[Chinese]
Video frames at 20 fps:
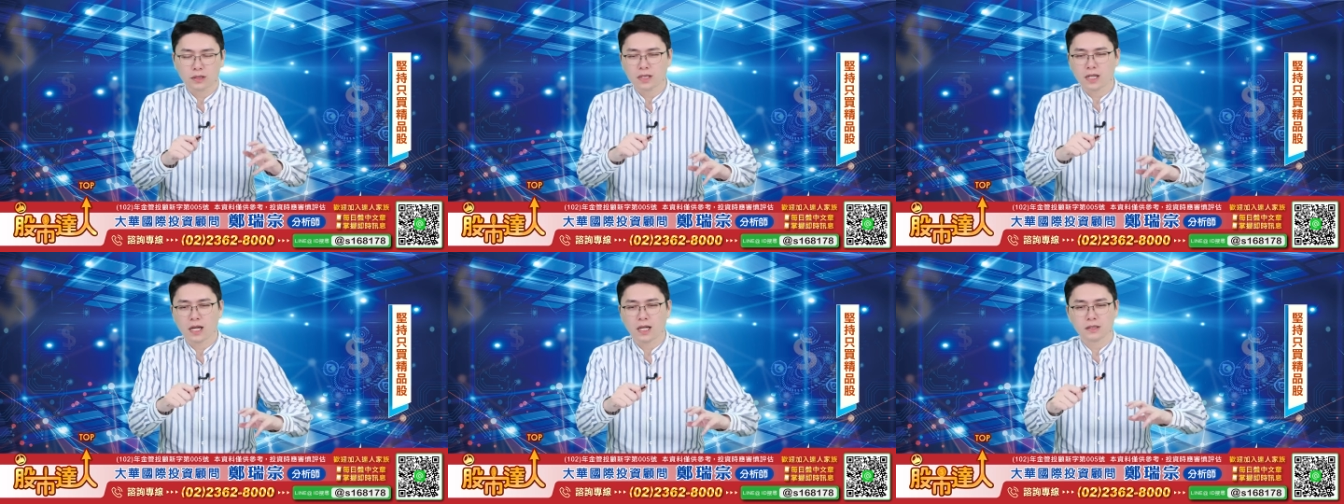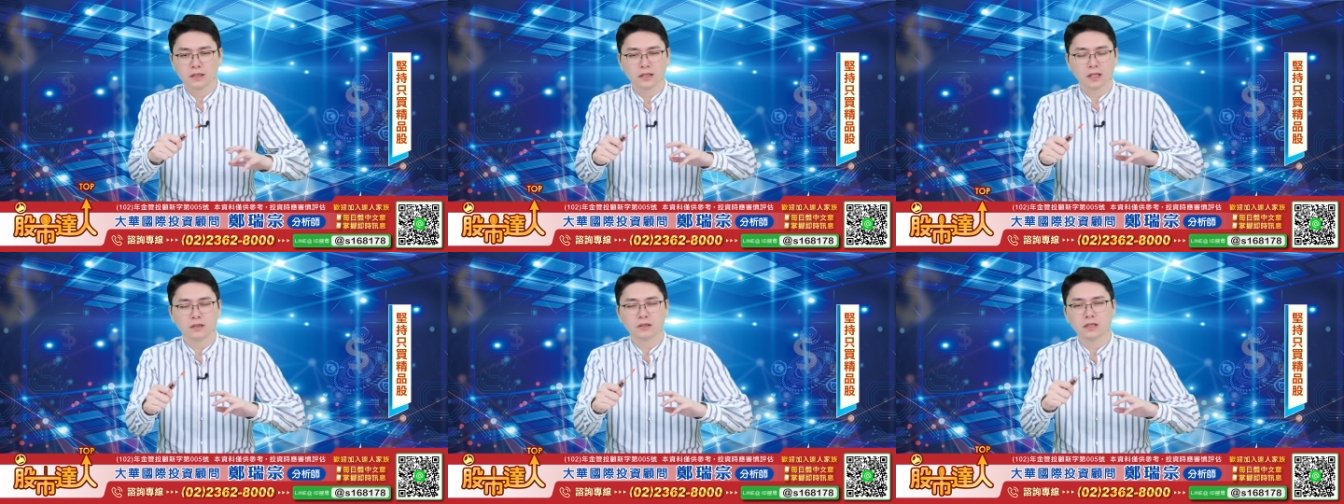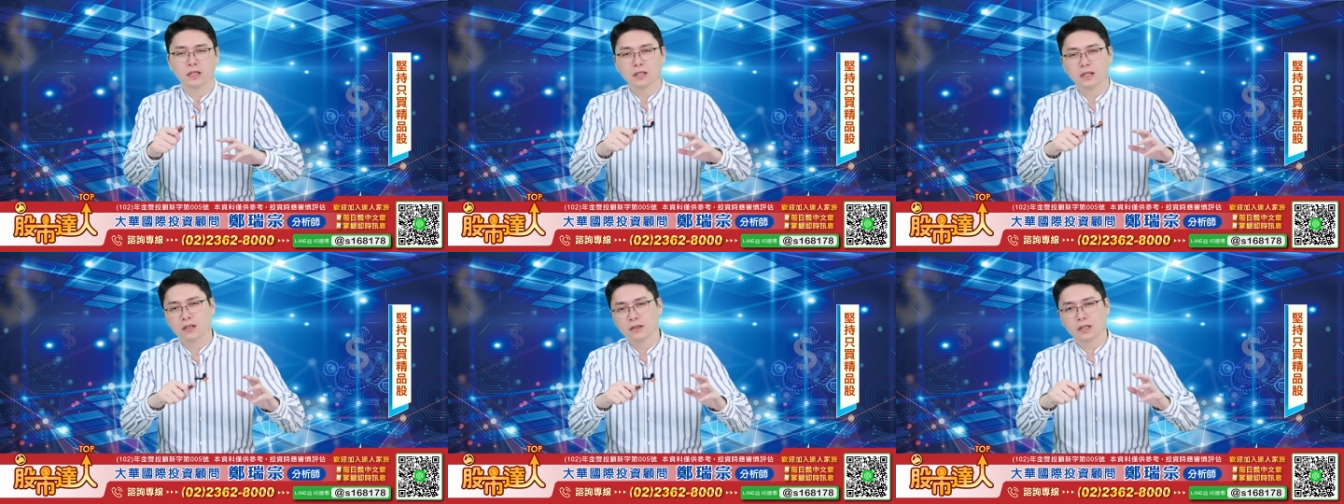这个行情好
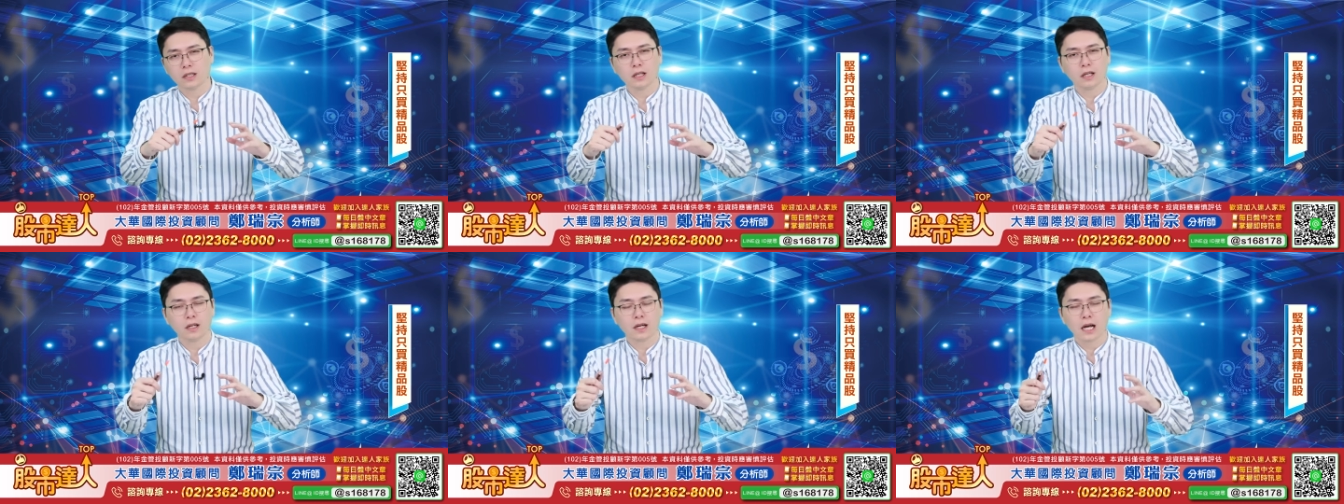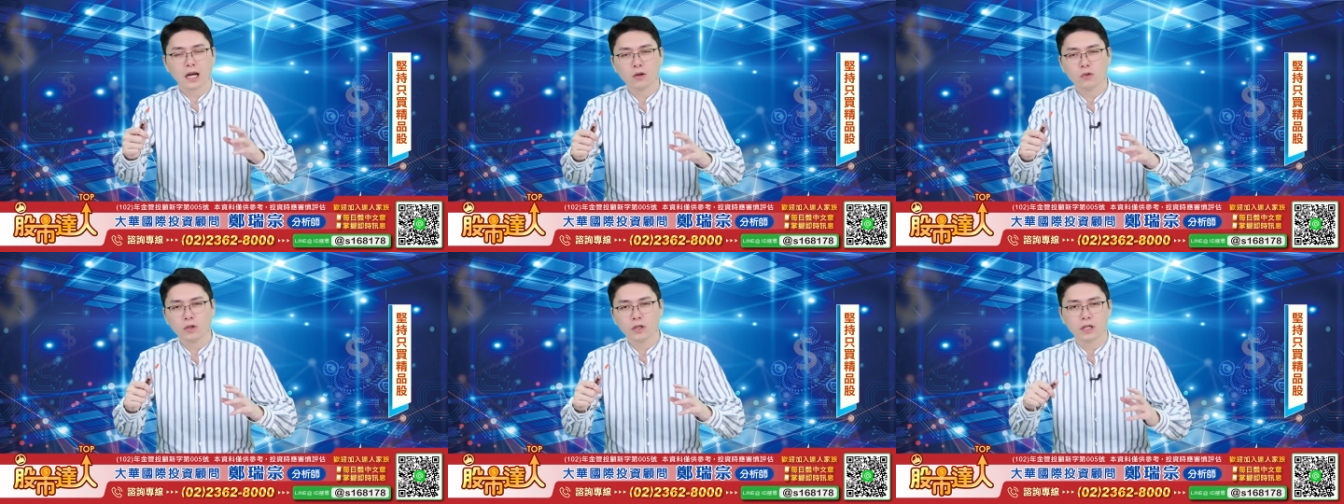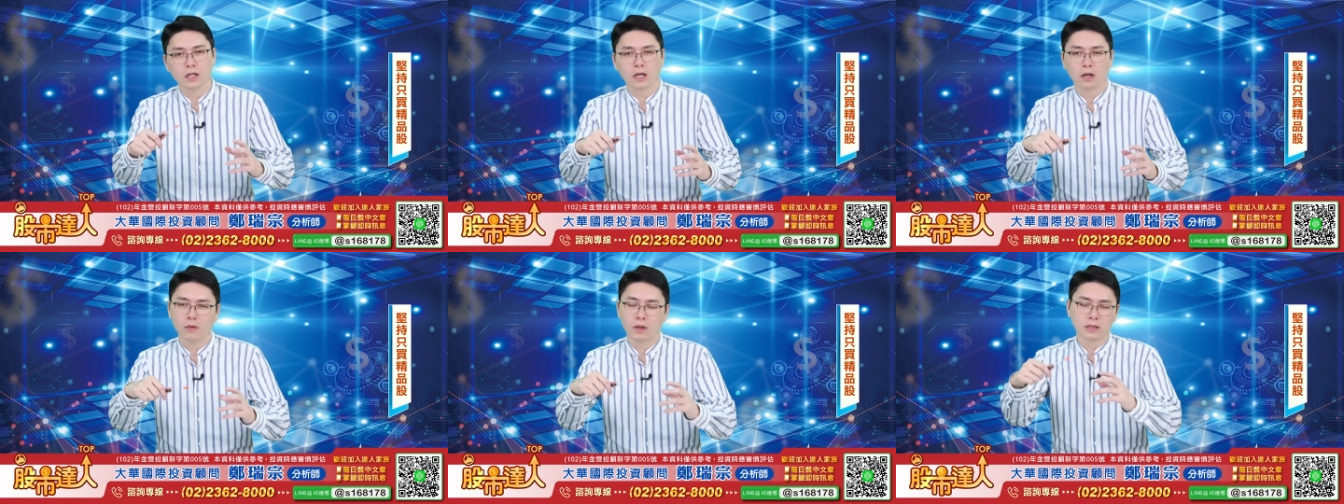像高档要拉回
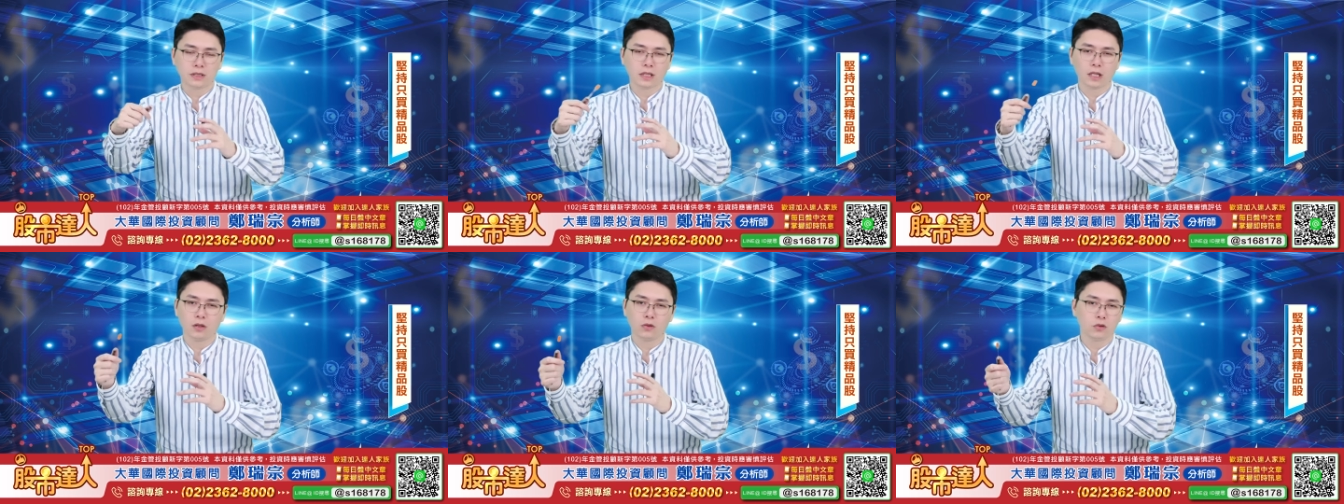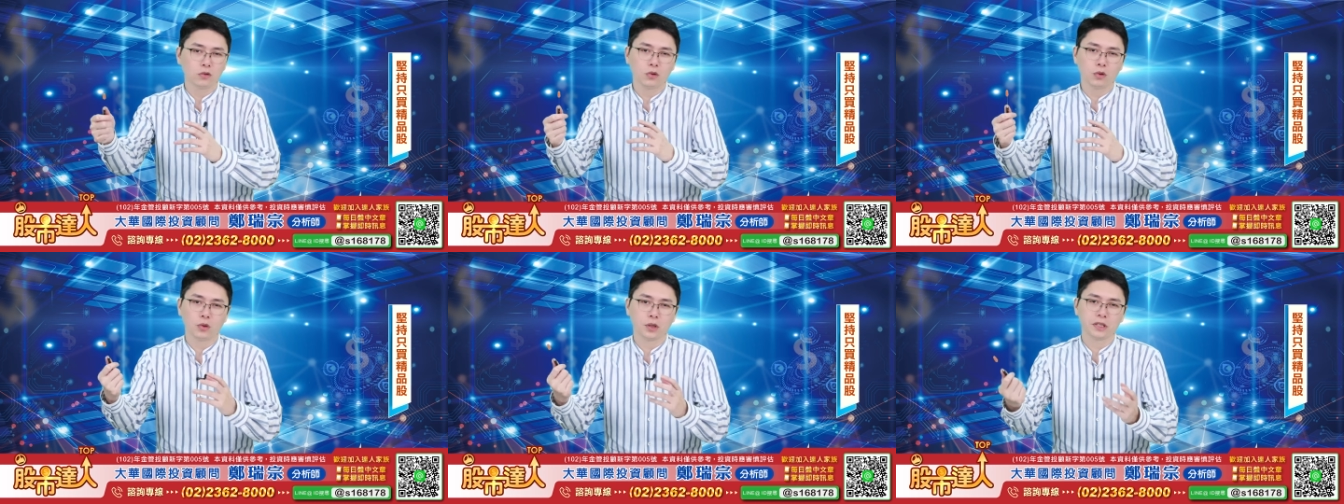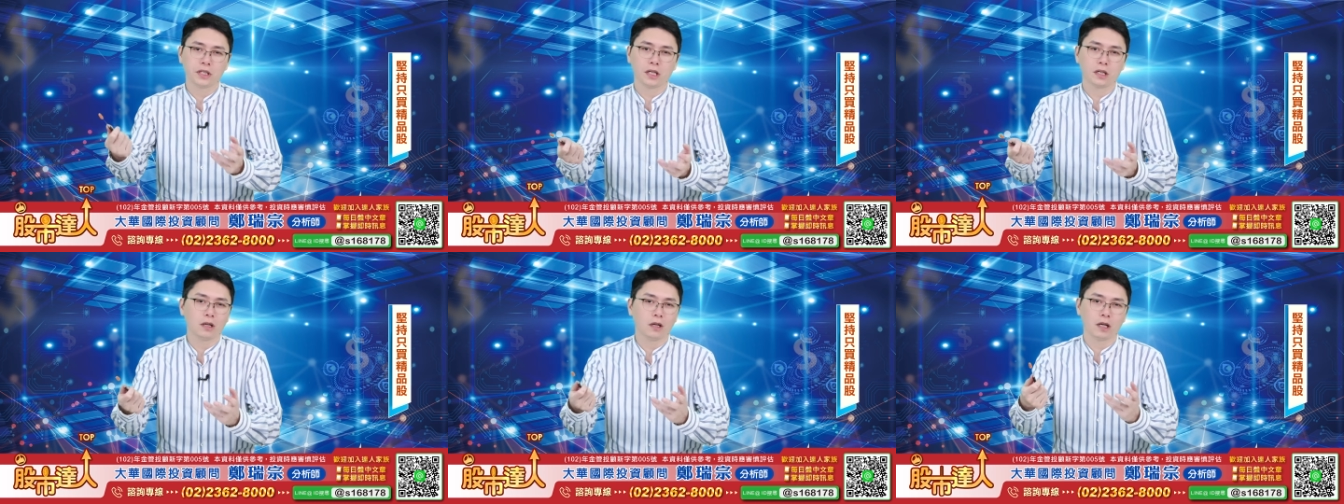了两万三，如果回
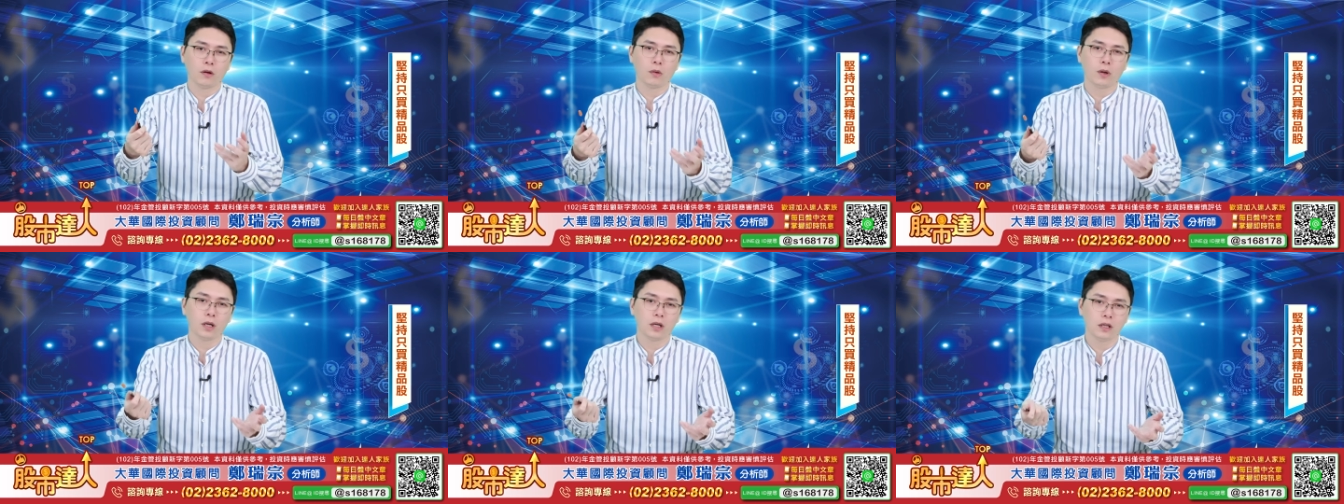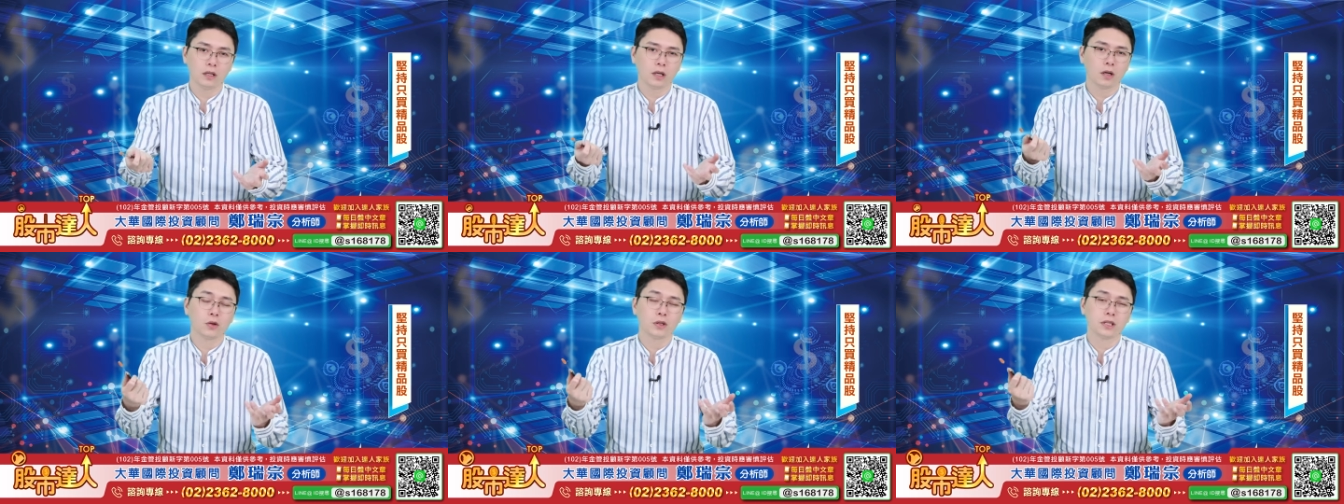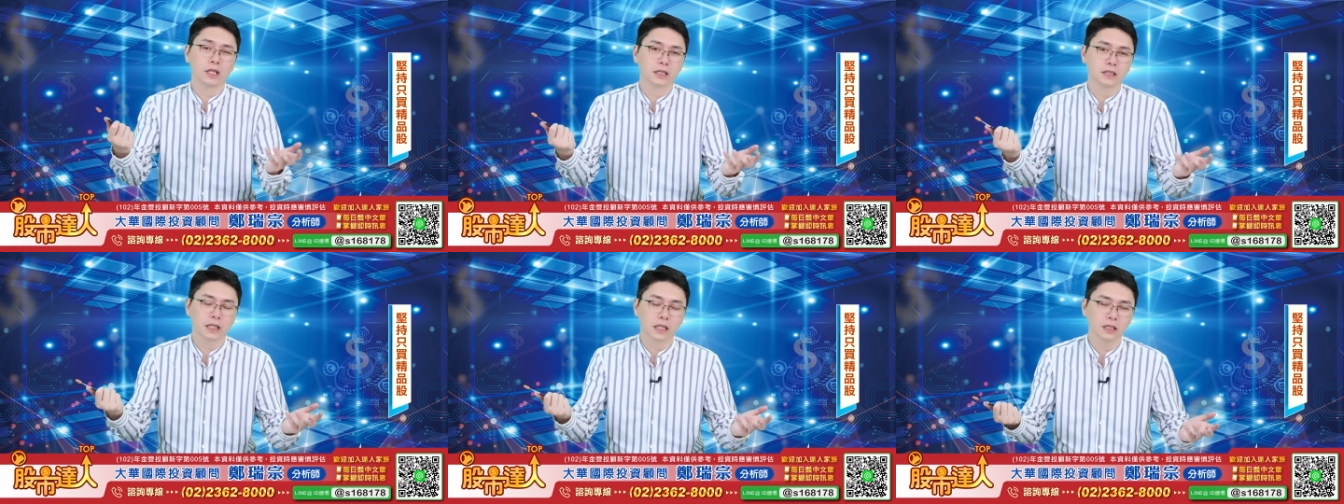档到两万二，要回
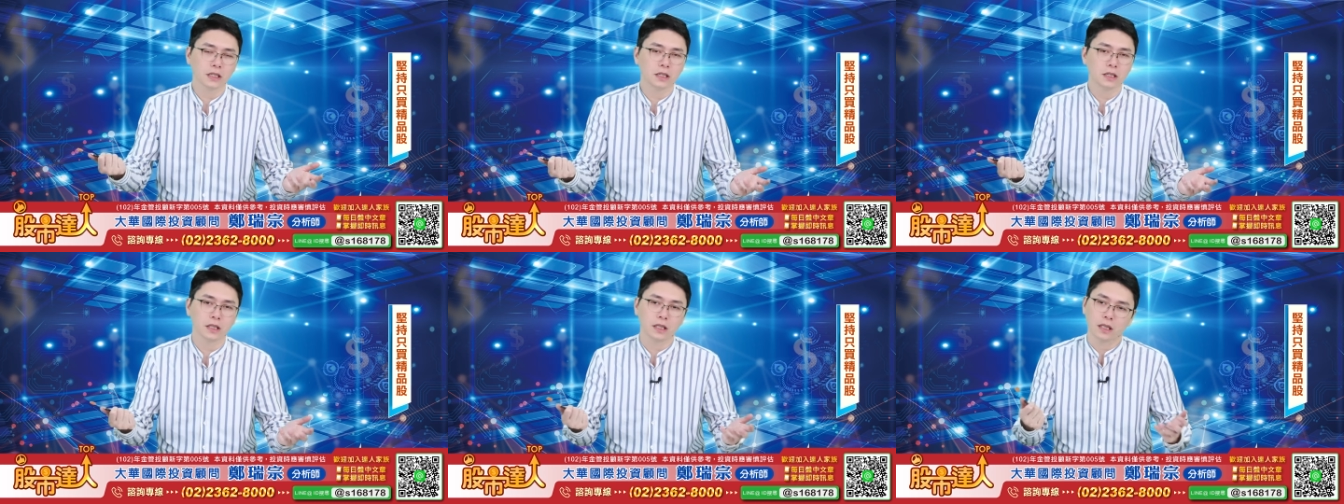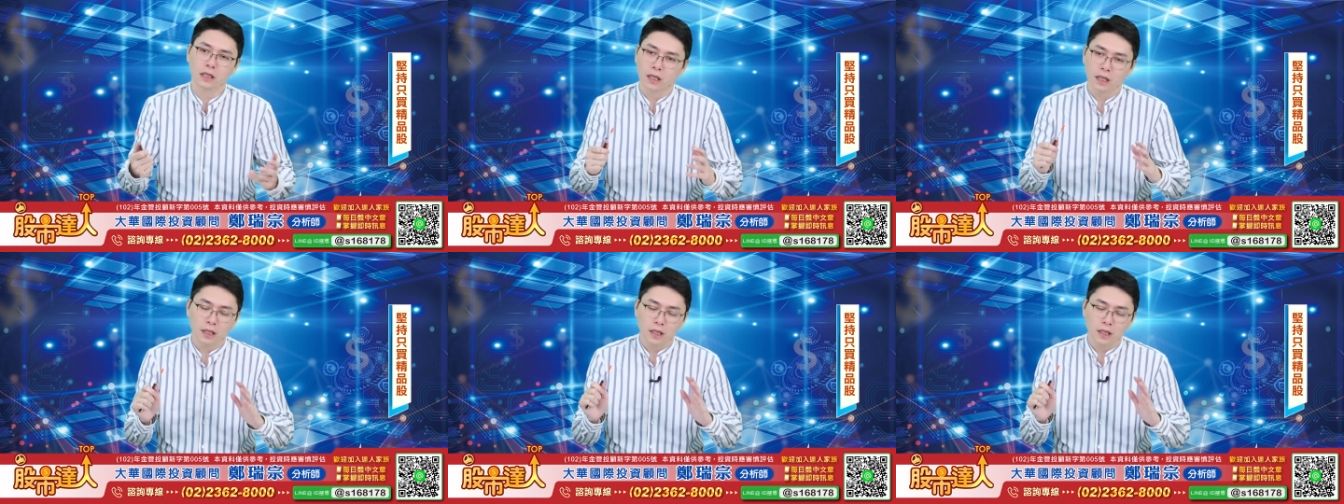档三千点。